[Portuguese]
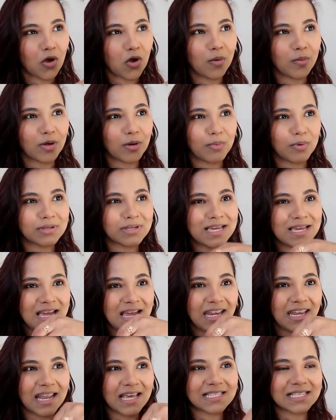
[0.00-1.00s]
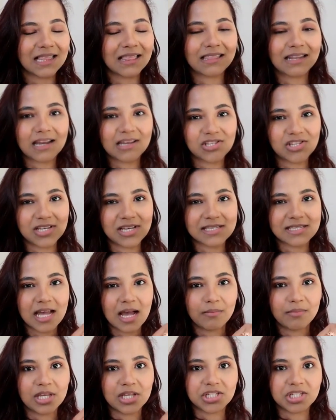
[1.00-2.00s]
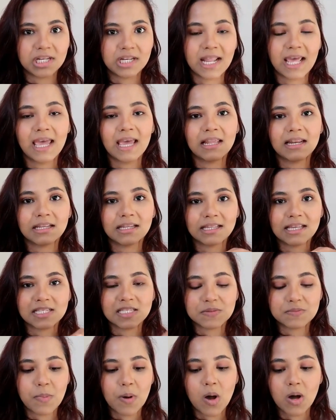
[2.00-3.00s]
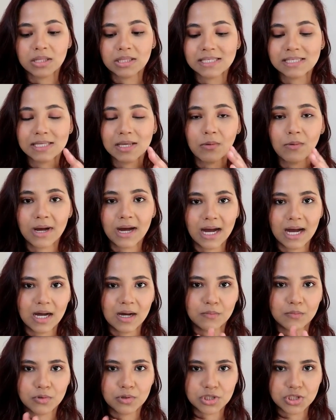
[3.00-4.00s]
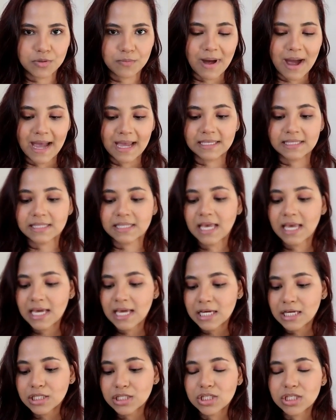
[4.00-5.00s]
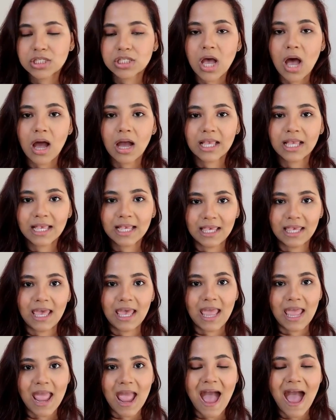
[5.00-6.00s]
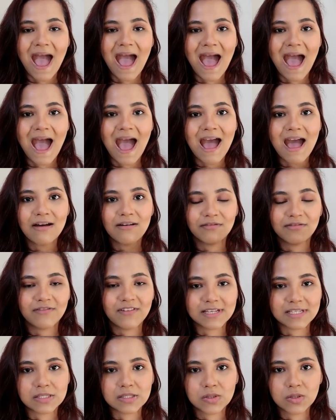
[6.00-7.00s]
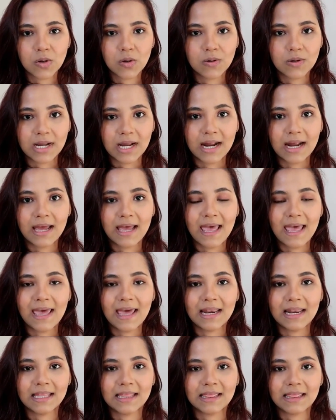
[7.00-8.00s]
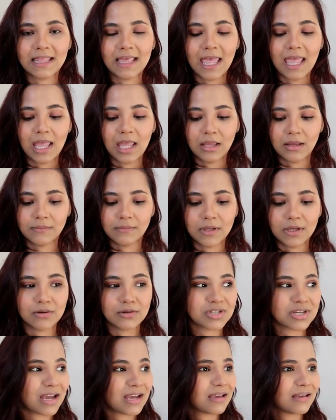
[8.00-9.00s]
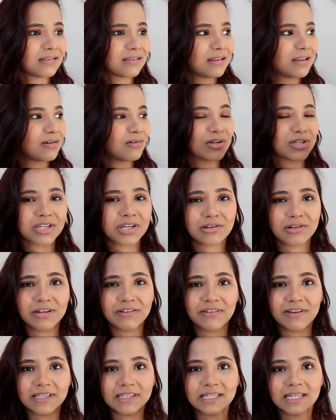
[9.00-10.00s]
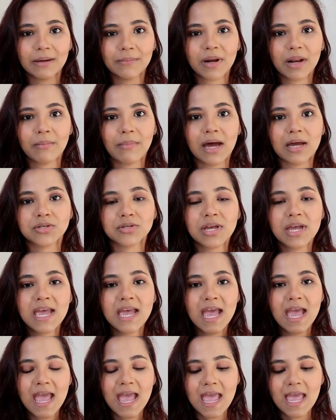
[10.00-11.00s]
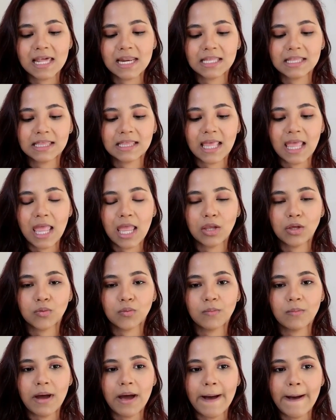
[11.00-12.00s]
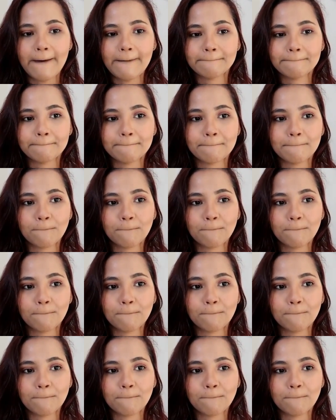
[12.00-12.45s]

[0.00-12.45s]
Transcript: Como que eu posso? Nas entradinhas, sabe, da janela, das portas, eu amo demais. Só que a vassoura, ela tem... Eu já... Eu acho que eu levei até lá pra baixo ela tem uma,